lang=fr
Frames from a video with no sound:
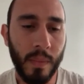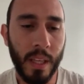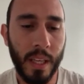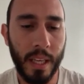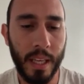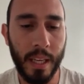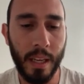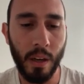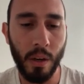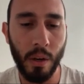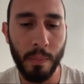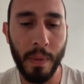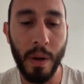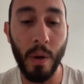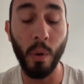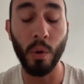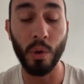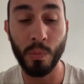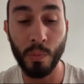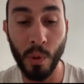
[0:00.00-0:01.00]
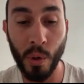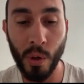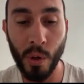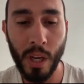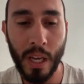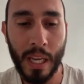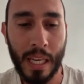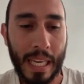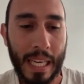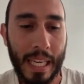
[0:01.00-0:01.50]
Et malheureusement,
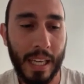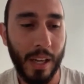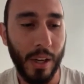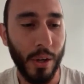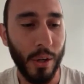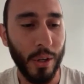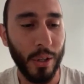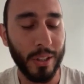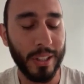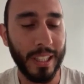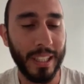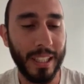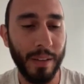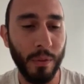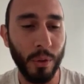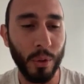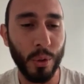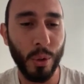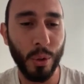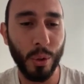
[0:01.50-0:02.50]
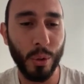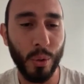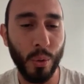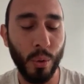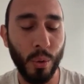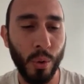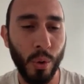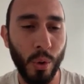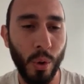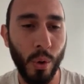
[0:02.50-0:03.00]
cette aventure
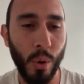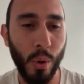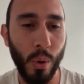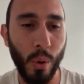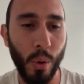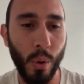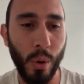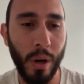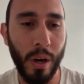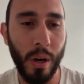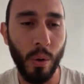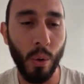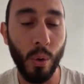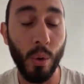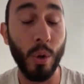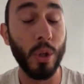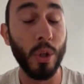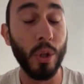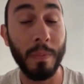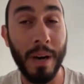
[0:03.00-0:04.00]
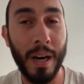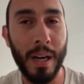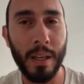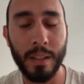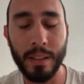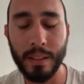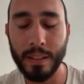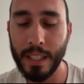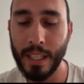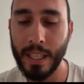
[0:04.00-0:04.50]
tourne au, cauchemar.
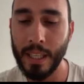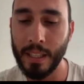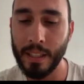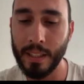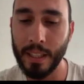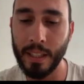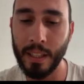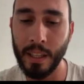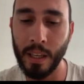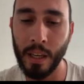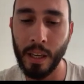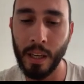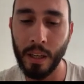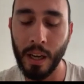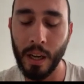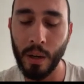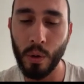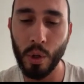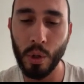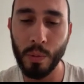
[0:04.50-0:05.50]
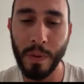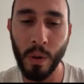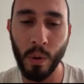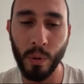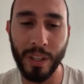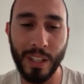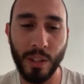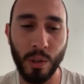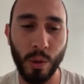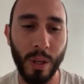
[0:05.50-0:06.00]
Et c'est un, cauchemar dont
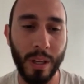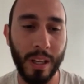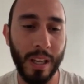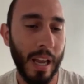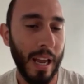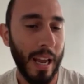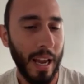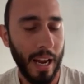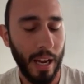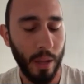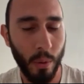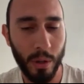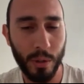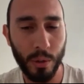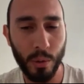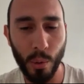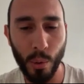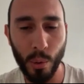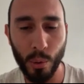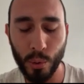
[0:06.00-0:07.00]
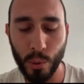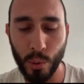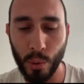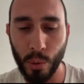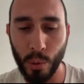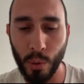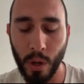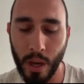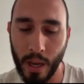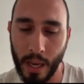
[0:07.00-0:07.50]
elle, doit se,
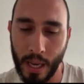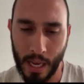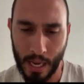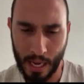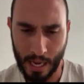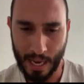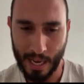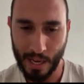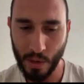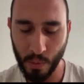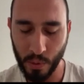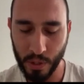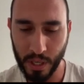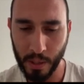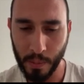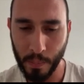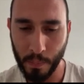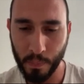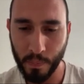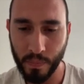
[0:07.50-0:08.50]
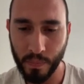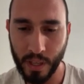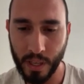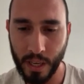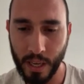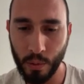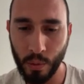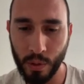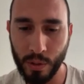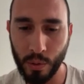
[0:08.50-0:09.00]
se, comment dire,
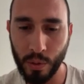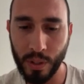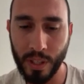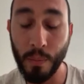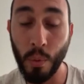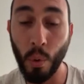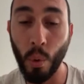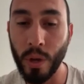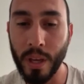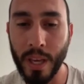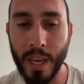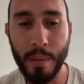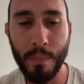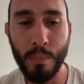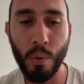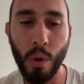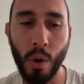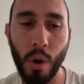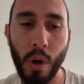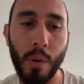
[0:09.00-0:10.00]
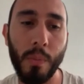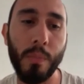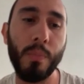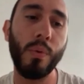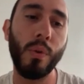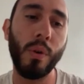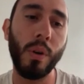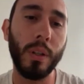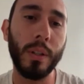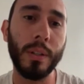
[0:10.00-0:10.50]
elle doit se débrouiller pour,
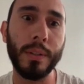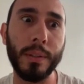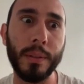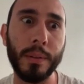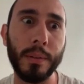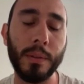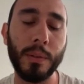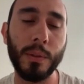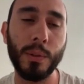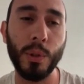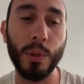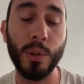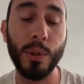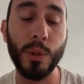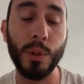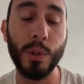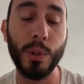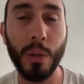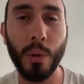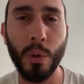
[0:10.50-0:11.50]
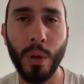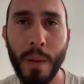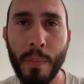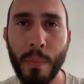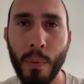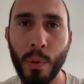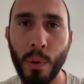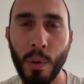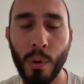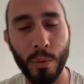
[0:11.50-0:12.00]
pour se sortir de là
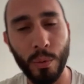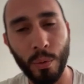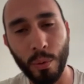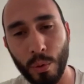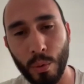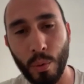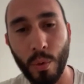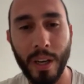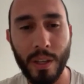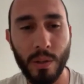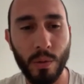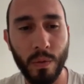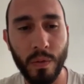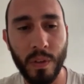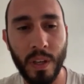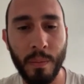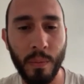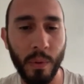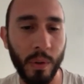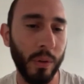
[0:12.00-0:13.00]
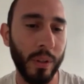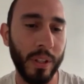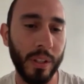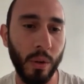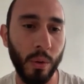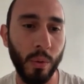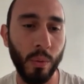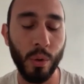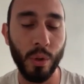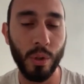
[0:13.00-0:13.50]
pendant donc, tout le reste du film, en étant
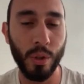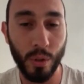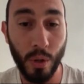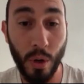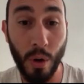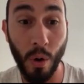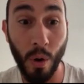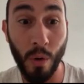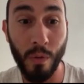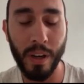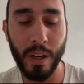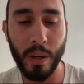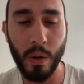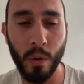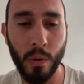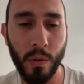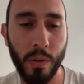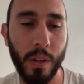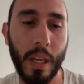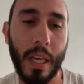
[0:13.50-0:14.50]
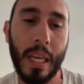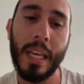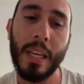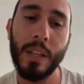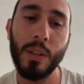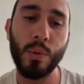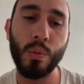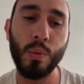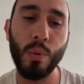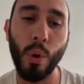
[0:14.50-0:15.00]
donc seule en vacances,
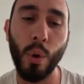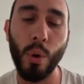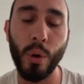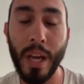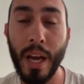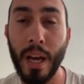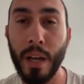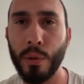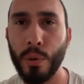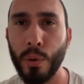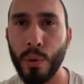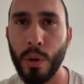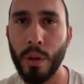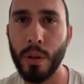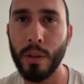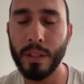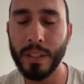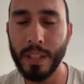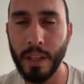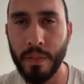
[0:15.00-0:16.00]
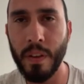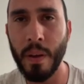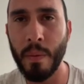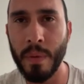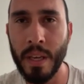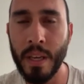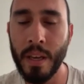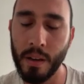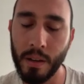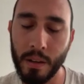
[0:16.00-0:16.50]
sous le regard de sa
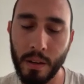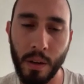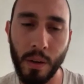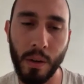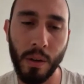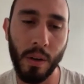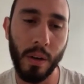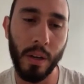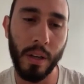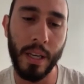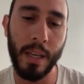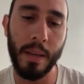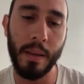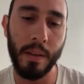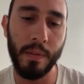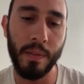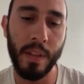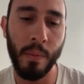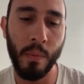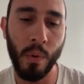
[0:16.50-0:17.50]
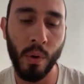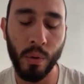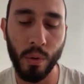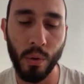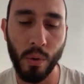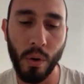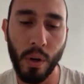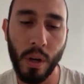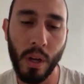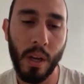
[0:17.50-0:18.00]
famille et évidemment
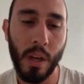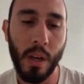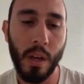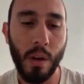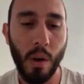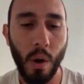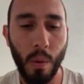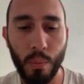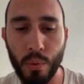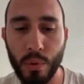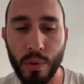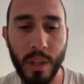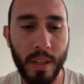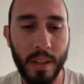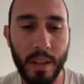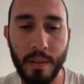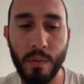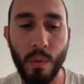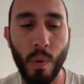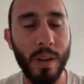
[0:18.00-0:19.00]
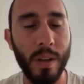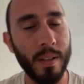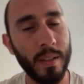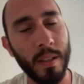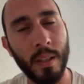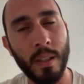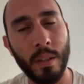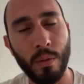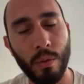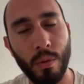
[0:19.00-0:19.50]
de, en plus des,
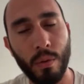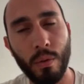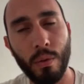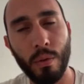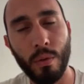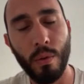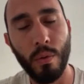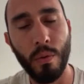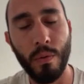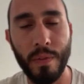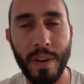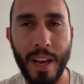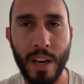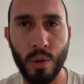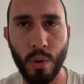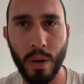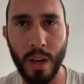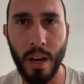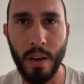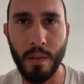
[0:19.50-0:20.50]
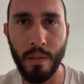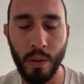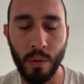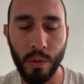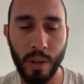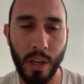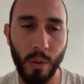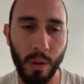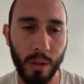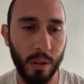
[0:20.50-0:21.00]
voisins, de, village auquel elle va.
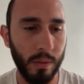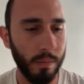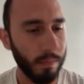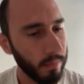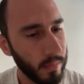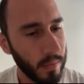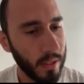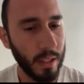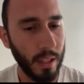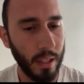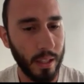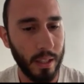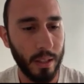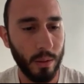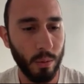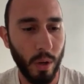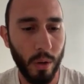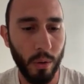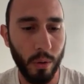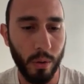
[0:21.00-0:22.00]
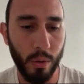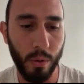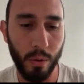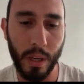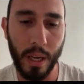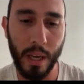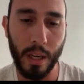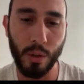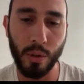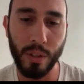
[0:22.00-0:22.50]
Donc, doit, c'est une de, de,
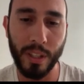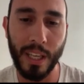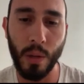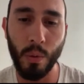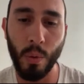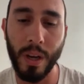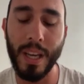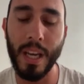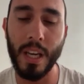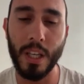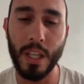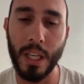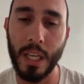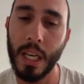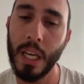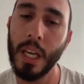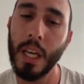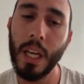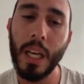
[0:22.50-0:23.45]
quelque chose qu'elle doit cacher.